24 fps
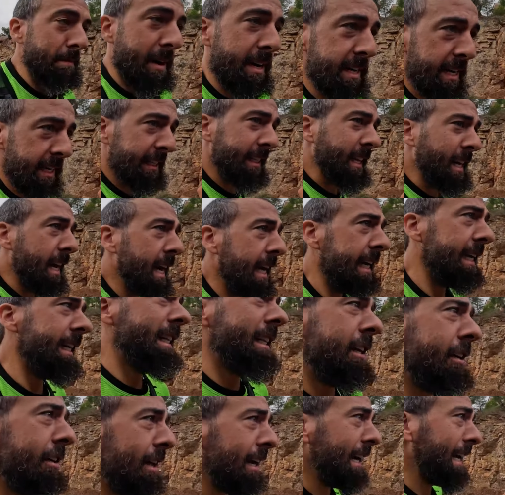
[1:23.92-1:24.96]
Vaya tela
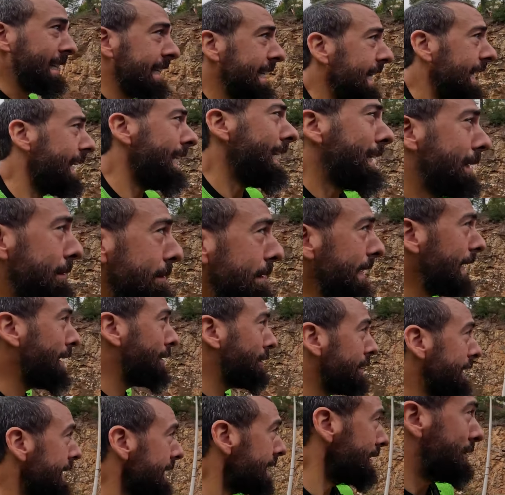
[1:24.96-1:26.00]
india de la que te has
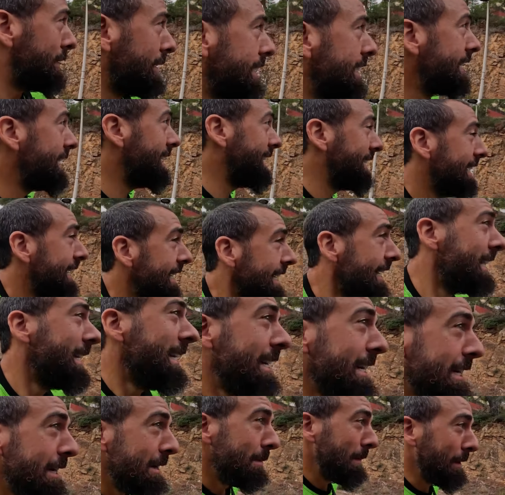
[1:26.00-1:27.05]
librado, ¿eh?
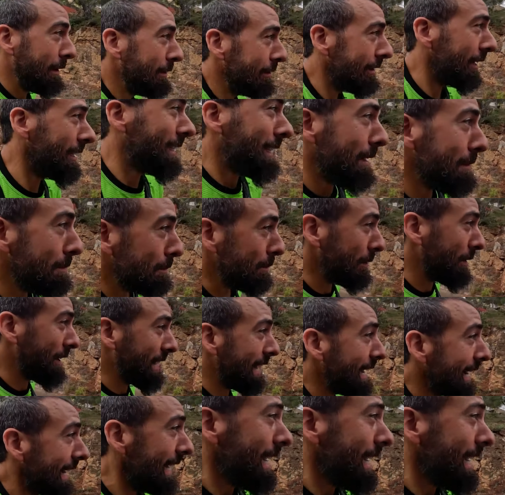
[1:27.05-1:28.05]
Menudo temporal,